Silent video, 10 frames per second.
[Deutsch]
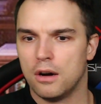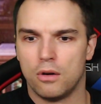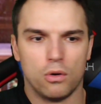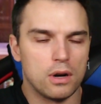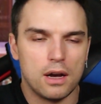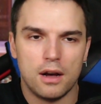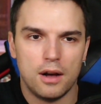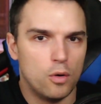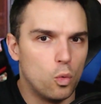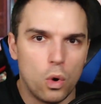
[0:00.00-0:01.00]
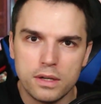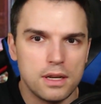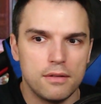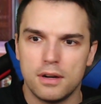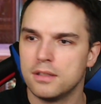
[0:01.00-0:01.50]
Oder
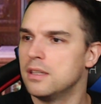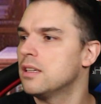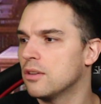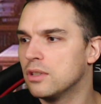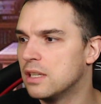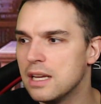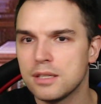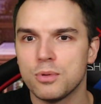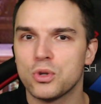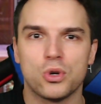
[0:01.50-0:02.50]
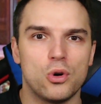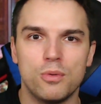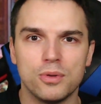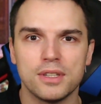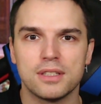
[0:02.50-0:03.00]
whatever, sie ist auch nicht lesbisch oder
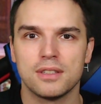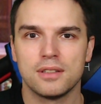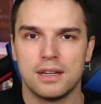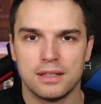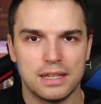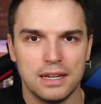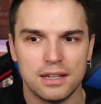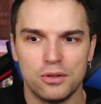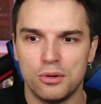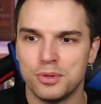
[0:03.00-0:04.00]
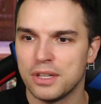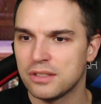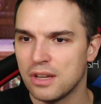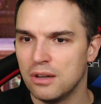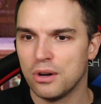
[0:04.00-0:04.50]
homosex äh, generell
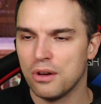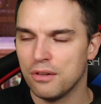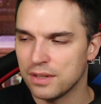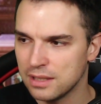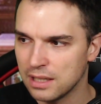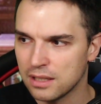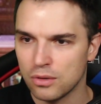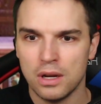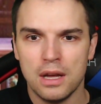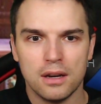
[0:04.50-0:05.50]
homosexuell oder irgendwas in die Richtung.